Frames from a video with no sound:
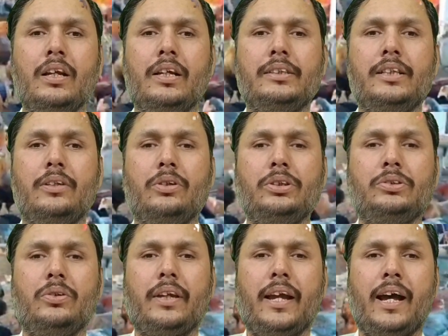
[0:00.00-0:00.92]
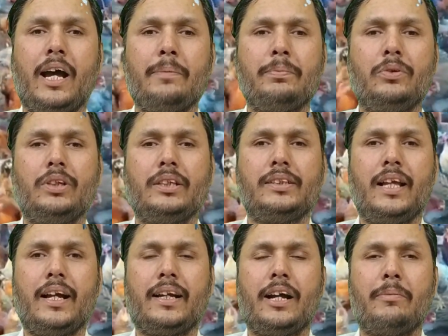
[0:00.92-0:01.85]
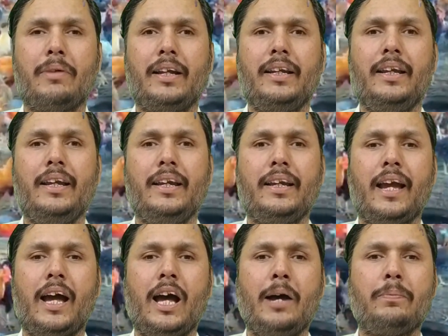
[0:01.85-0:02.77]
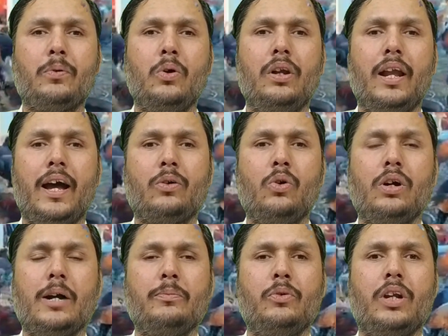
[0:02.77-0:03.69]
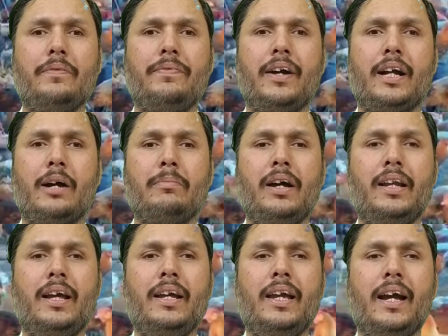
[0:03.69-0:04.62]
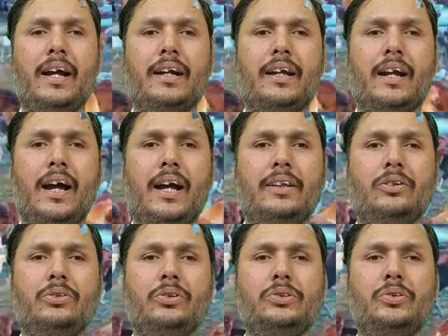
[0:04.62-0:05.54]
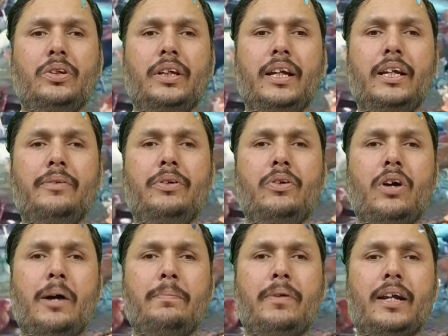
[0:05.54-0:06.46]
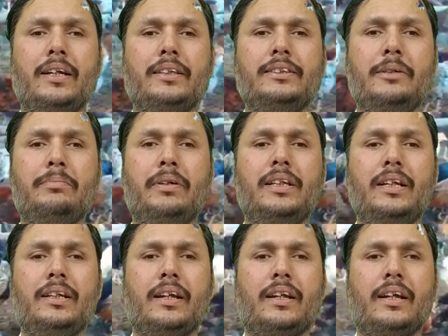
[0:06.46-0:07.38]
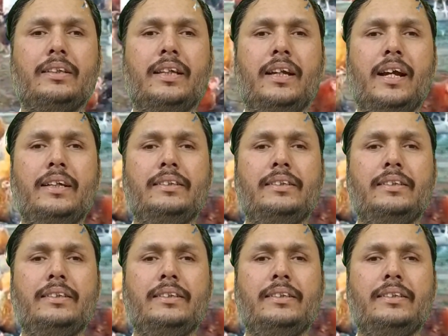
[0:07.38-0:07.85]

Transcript: इसलिए दोस्तों क्या आपको 10 लाख कमाने हैं क्या आपको लाखों का मुनाफा कमाना है अगर हाँ तो दोस्तों यही वीडियो आपका नसीब बदल कर रख देगा